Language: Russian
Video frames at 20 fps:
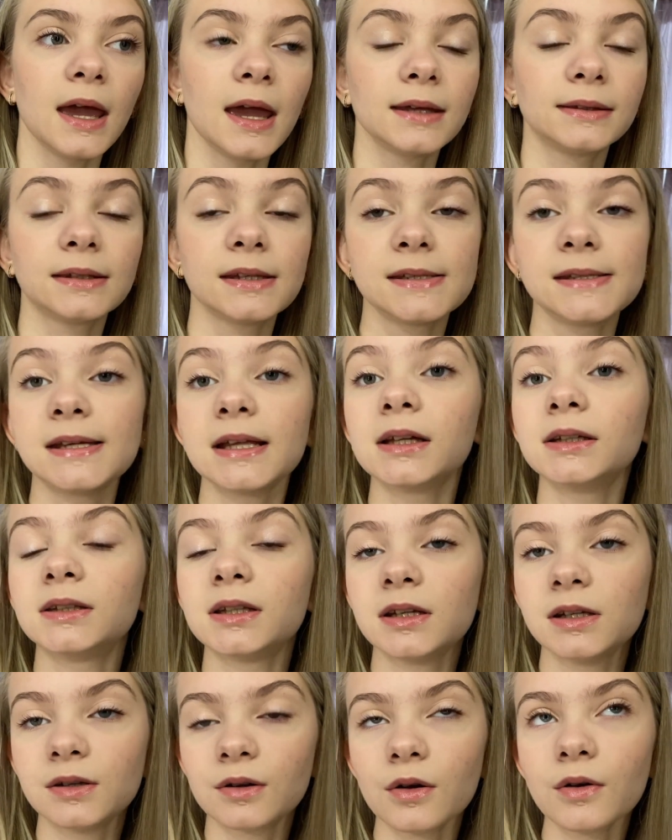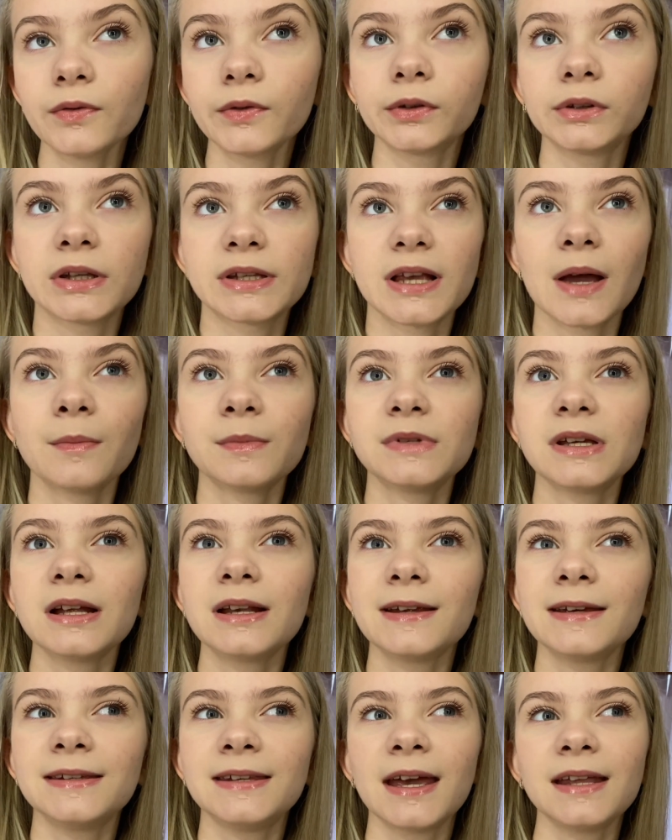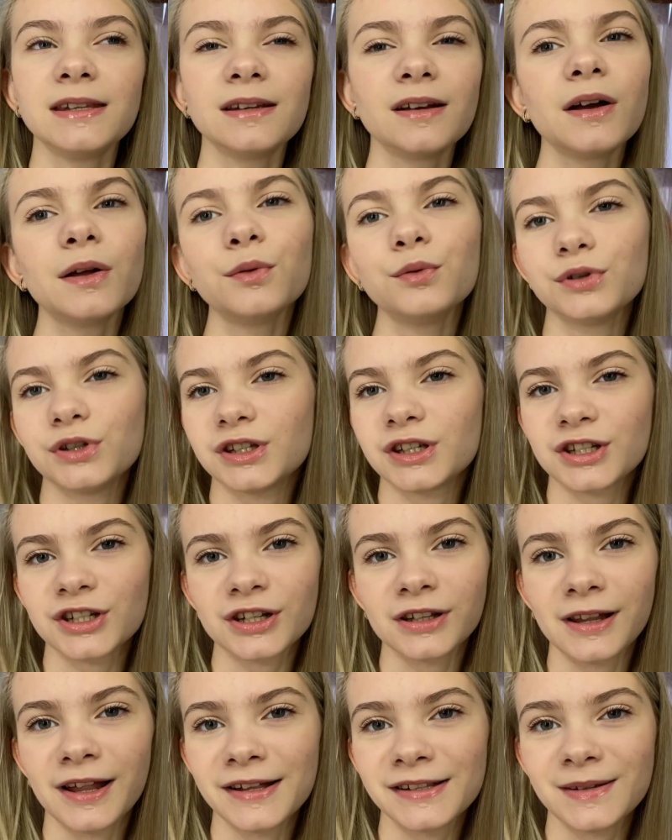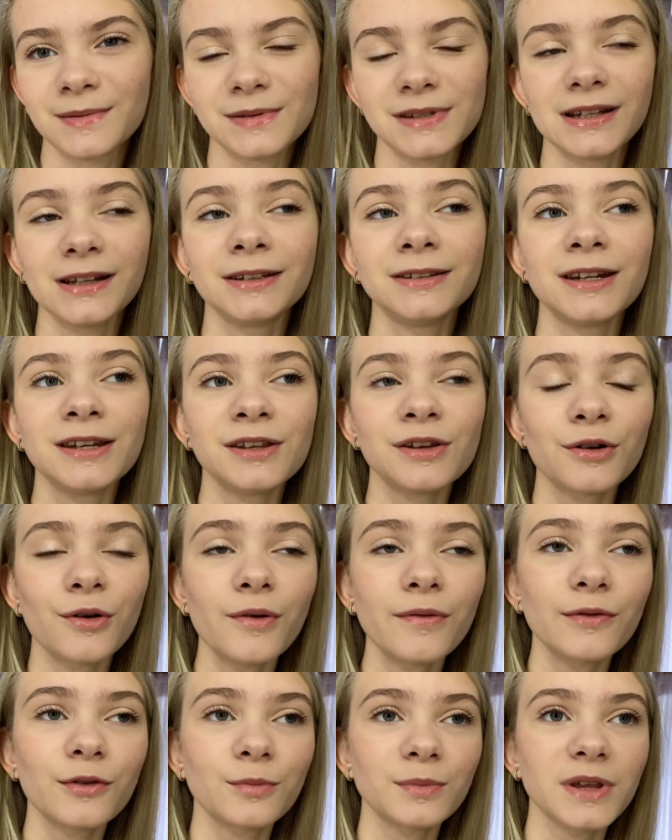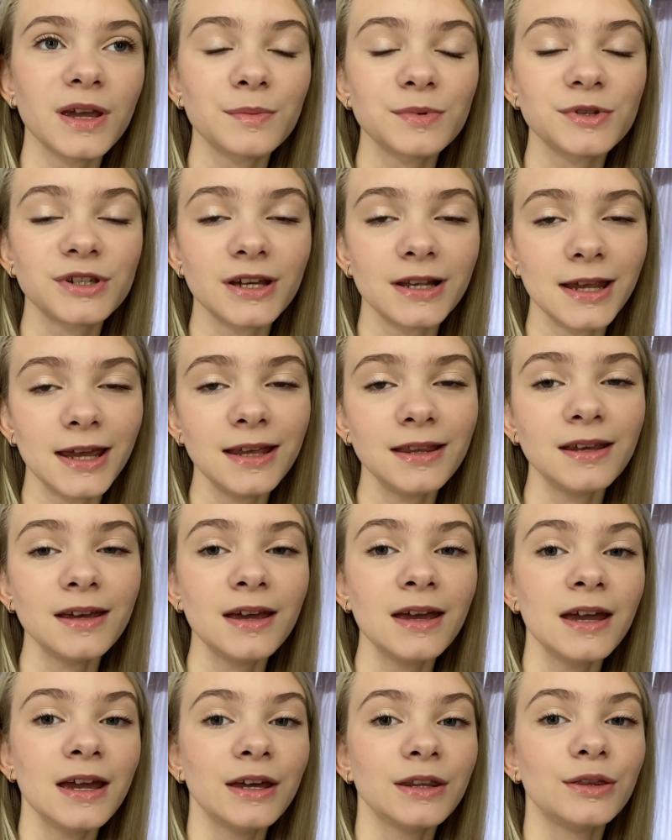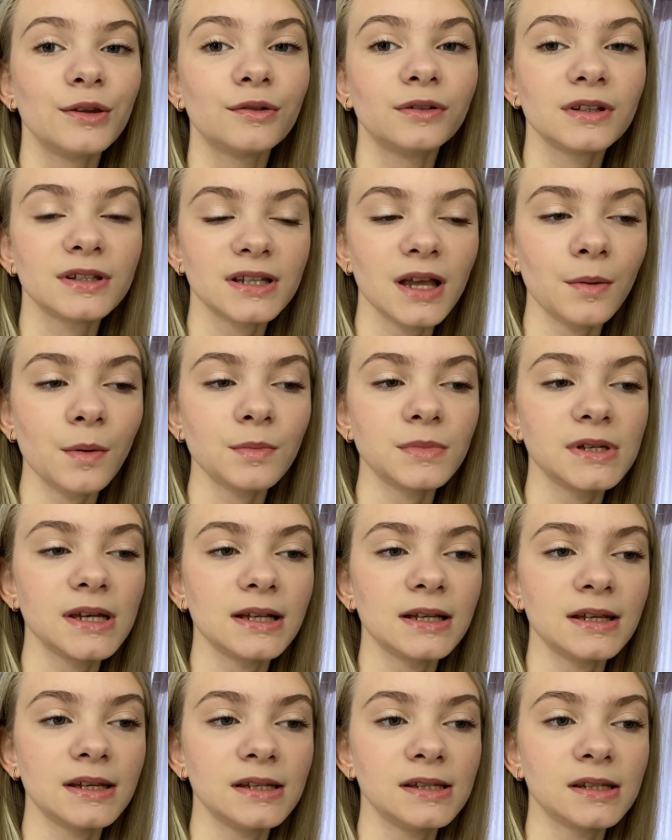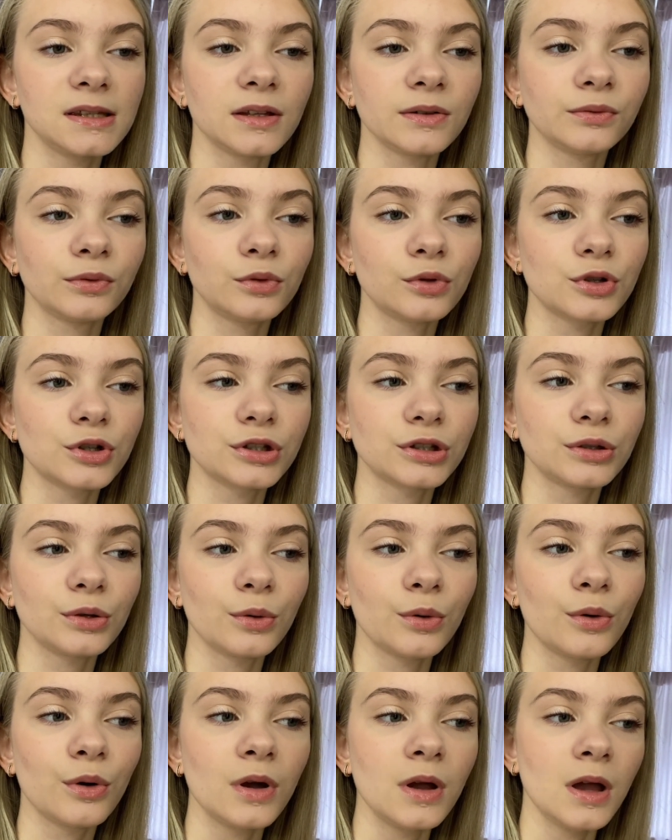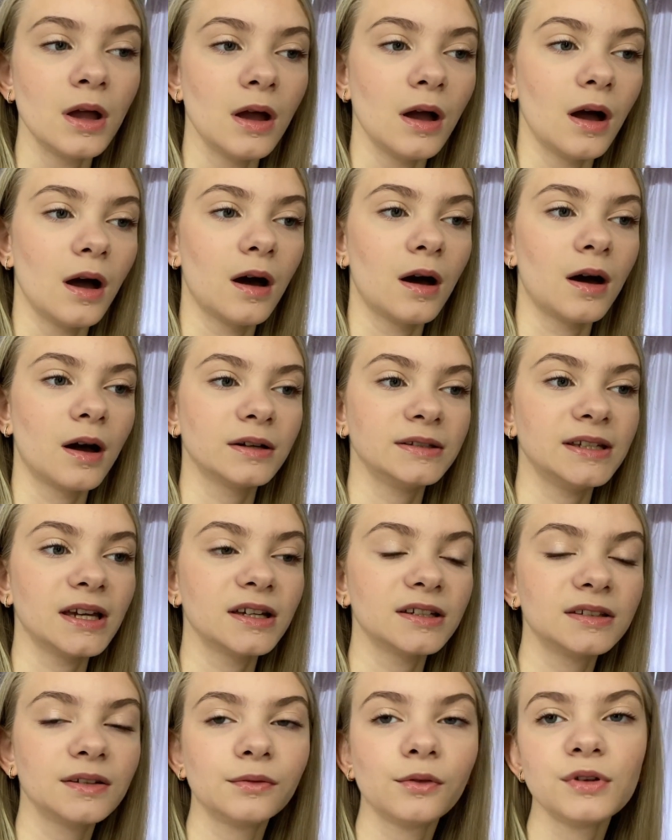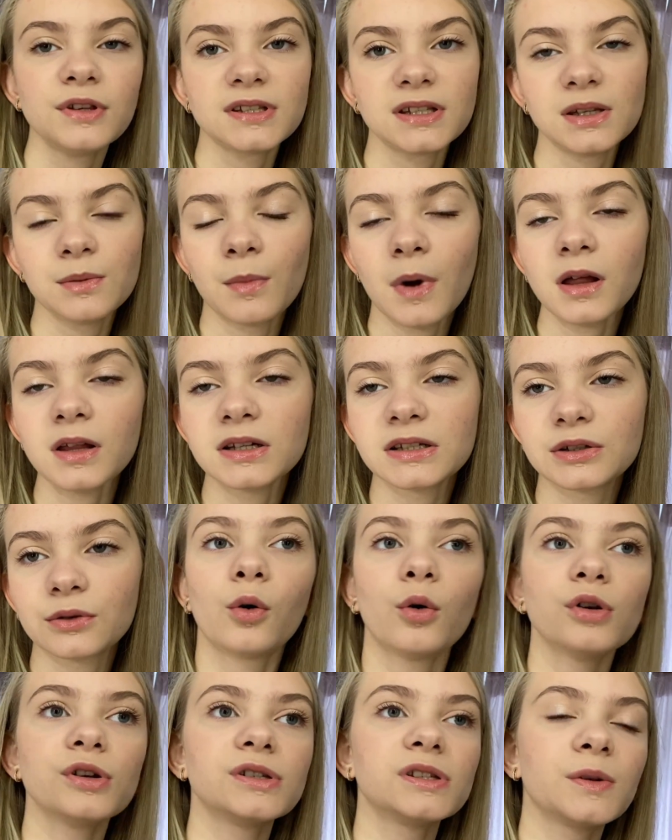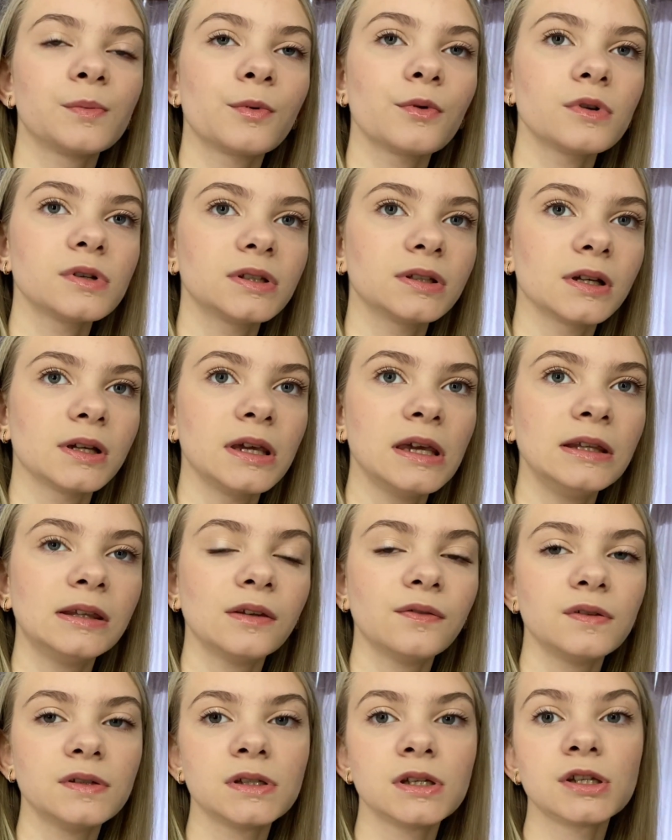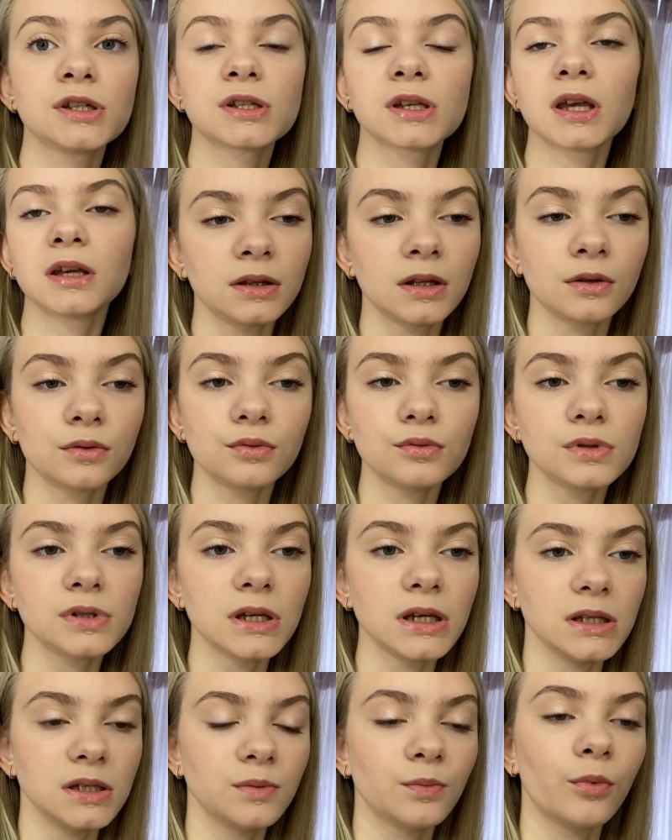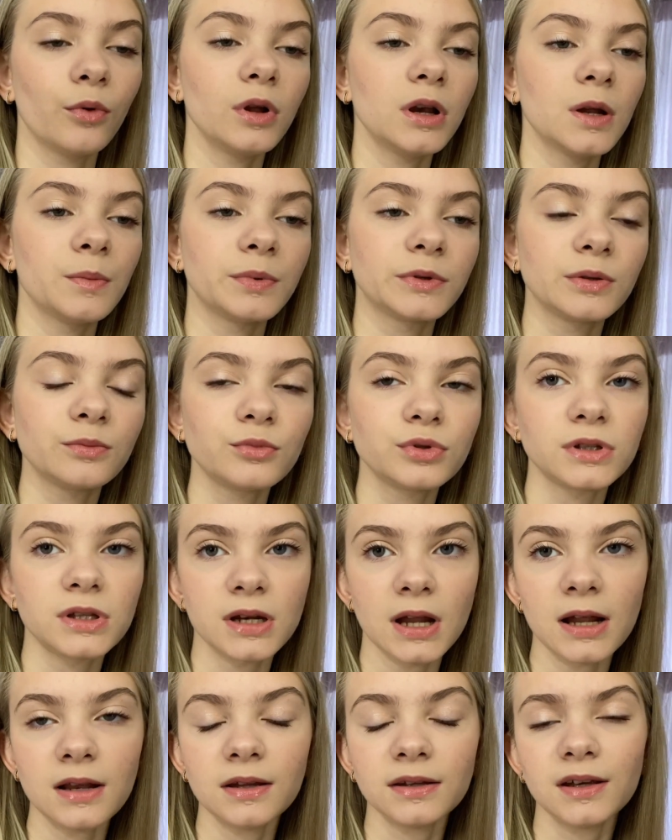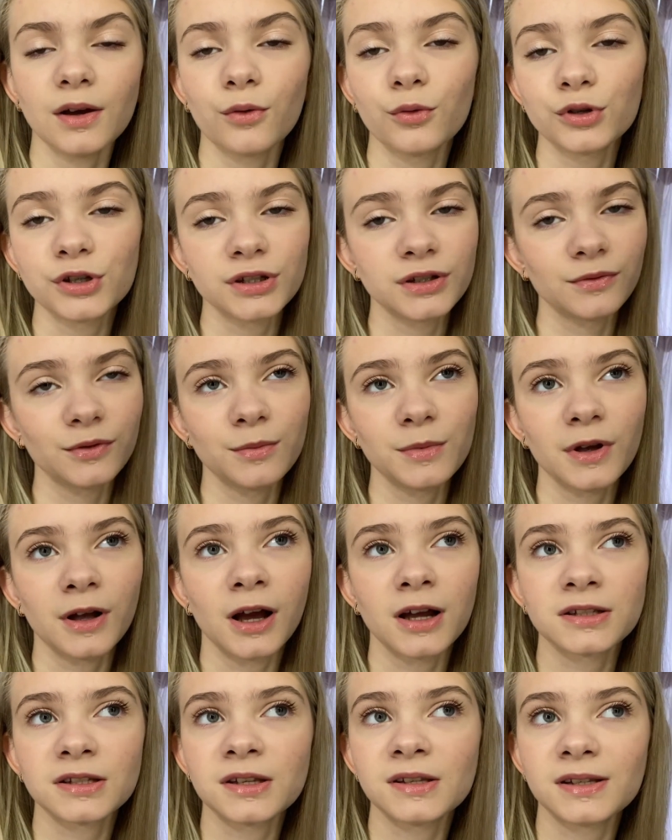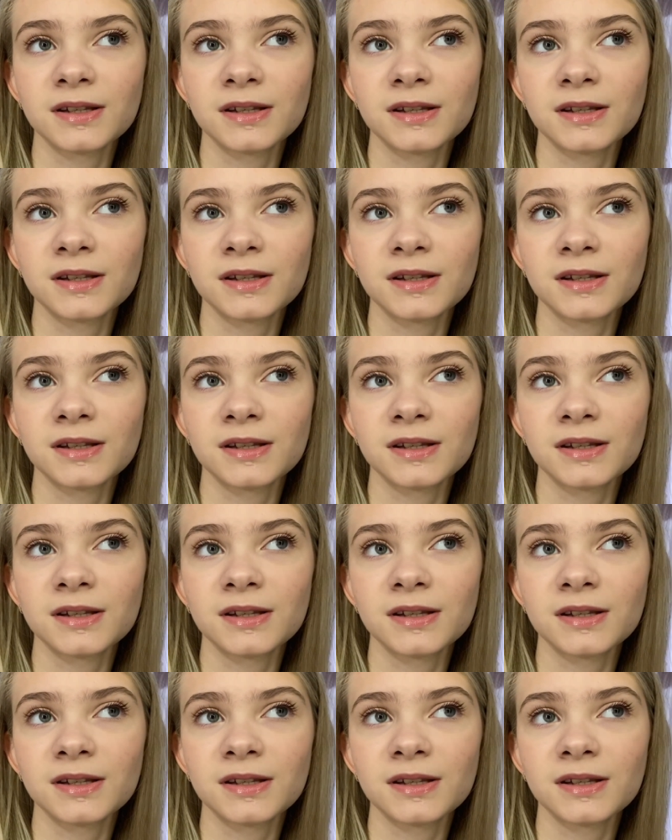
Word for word: Это сделать тренировку. На самом деле, я не горю сейчас желанием делать тренировку, мне вообще лень, но на самом деле из-за того, что э, я давно не занималась, хочется просто какие-то физические нагрузки и не более, потому что реально я очень давно, мне кажется, не